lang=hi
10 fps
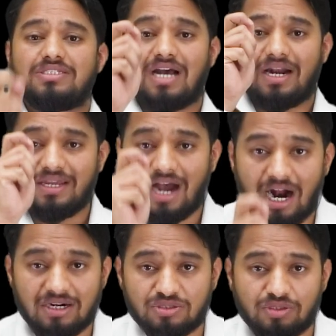साढ़े
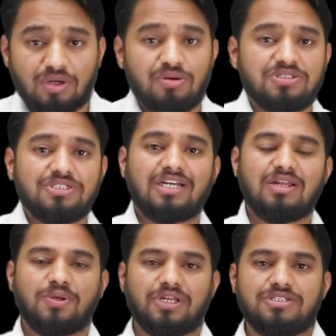आठ सौ करोड़ से
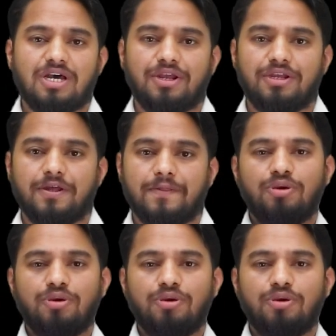ज्यादा बताई जा रही है